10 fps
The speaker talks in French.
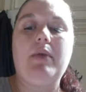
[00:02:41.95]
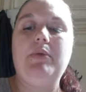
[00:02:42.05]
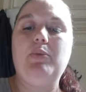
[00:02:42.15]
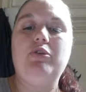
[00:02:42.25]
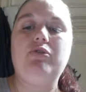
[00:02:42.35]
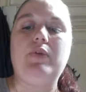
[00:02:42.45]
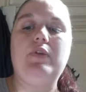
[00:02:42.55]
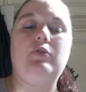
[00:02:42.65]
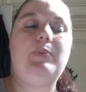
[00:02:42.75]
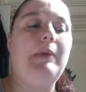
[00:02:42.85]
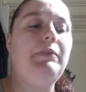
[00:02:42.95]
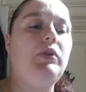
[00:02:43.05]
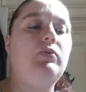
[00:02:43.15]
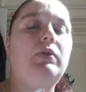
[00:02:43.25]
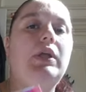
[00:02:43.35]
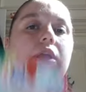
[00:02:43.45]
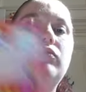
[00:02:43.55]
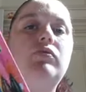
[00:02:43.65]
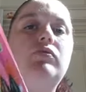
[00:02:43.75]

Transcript: Mais moi, je trouvais ça super mignon. Et du